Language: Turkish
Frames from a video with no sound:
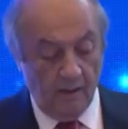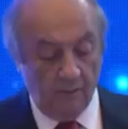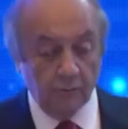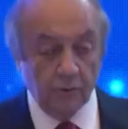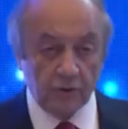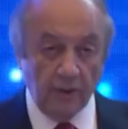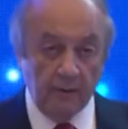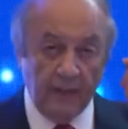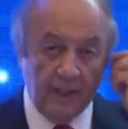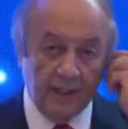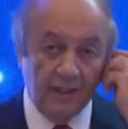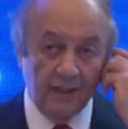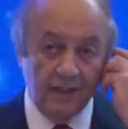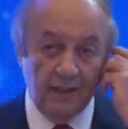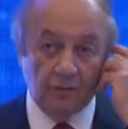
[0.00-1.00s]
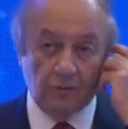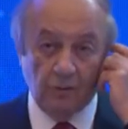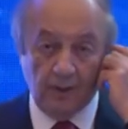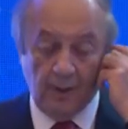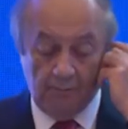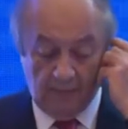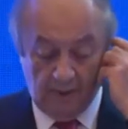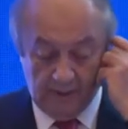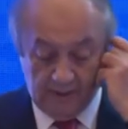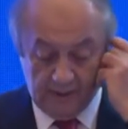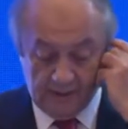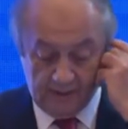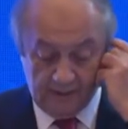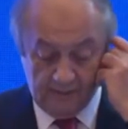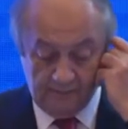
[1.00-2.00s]
Bu zamanı iyi
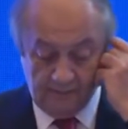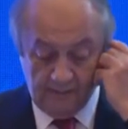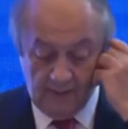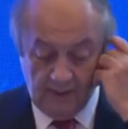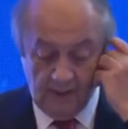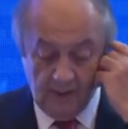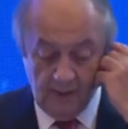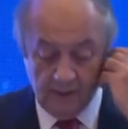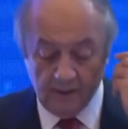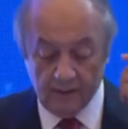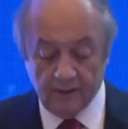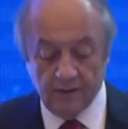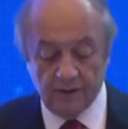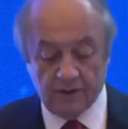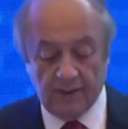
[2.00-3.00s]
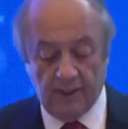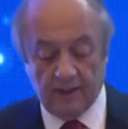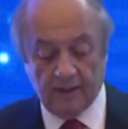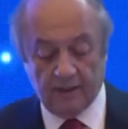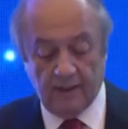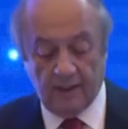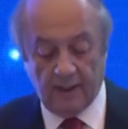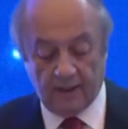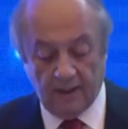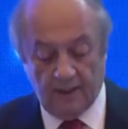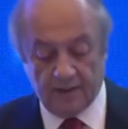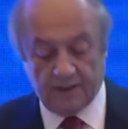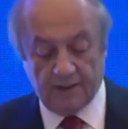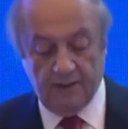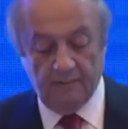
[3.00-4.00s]
kullanmalıyız. Dış tehditlere
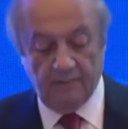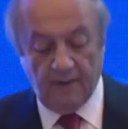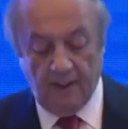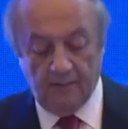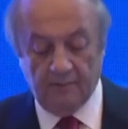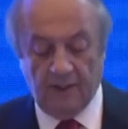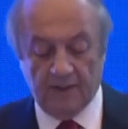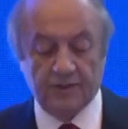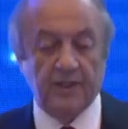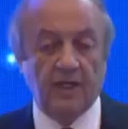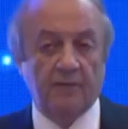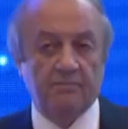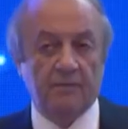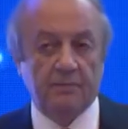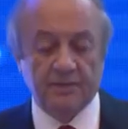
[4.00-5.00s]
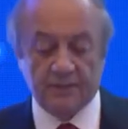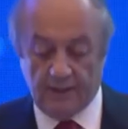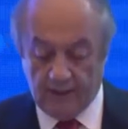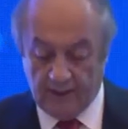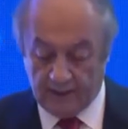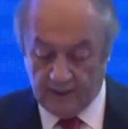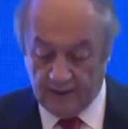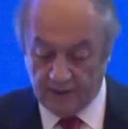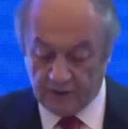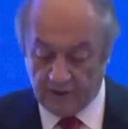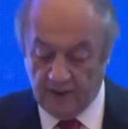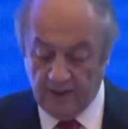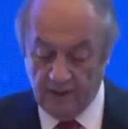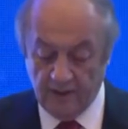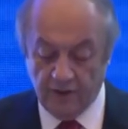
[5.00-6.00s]
karşı en başta yapmamız gereken
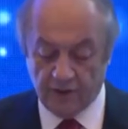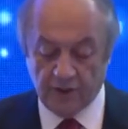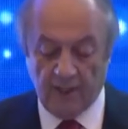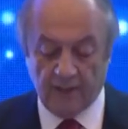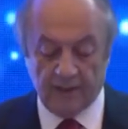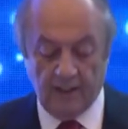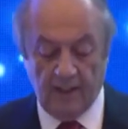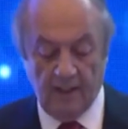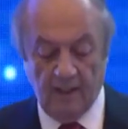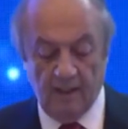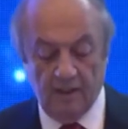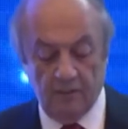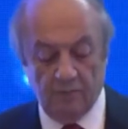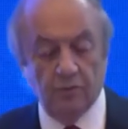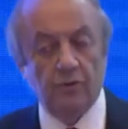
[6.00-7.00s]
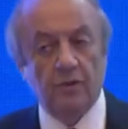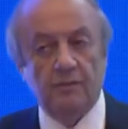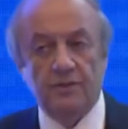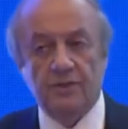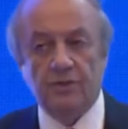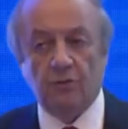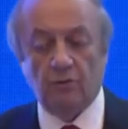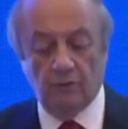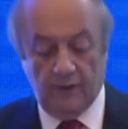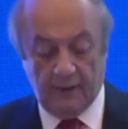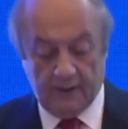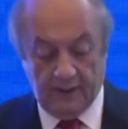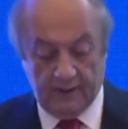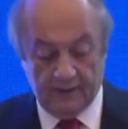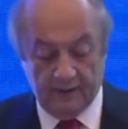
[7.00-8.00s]
şey içeride bünyemizi
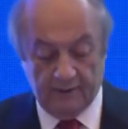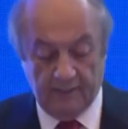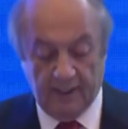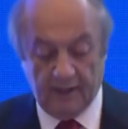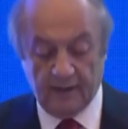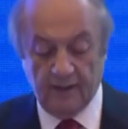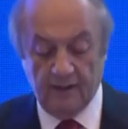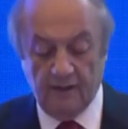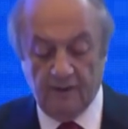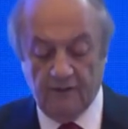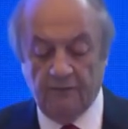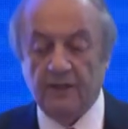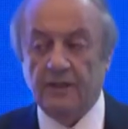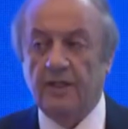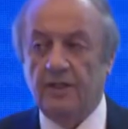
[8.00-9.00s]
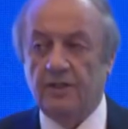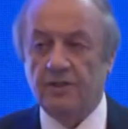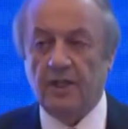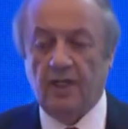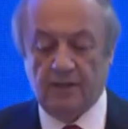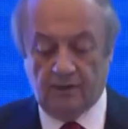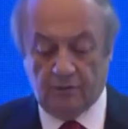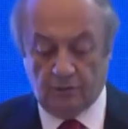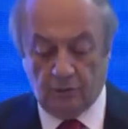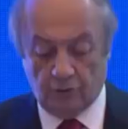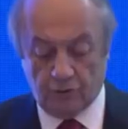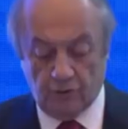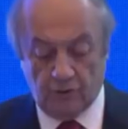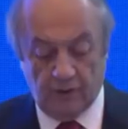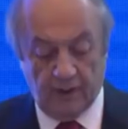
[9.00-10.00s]
kuvvetlendirmek ve değişen
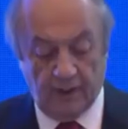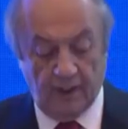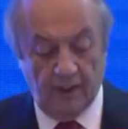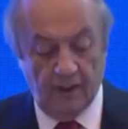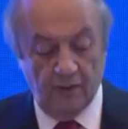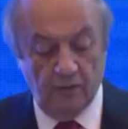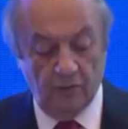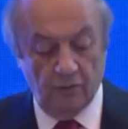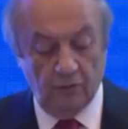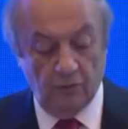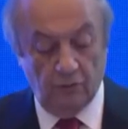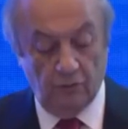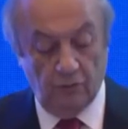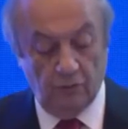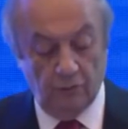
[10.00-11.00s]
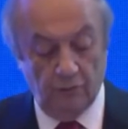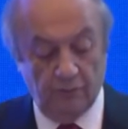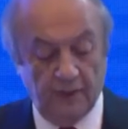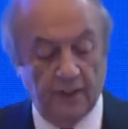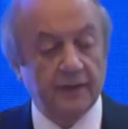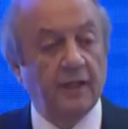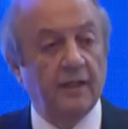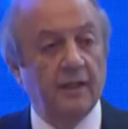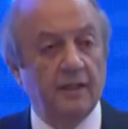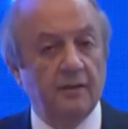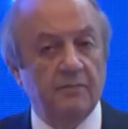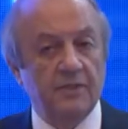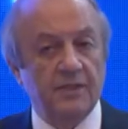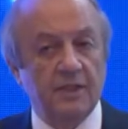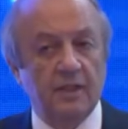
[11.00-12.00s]
koşullara uyum
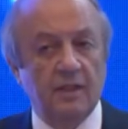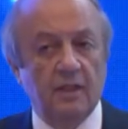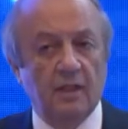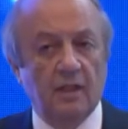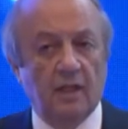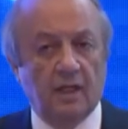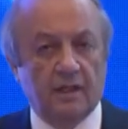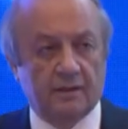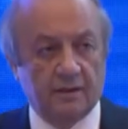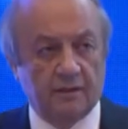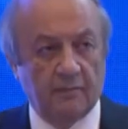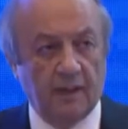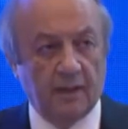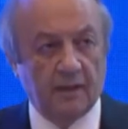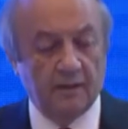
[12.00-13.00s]
yeteneğimizi artırmak.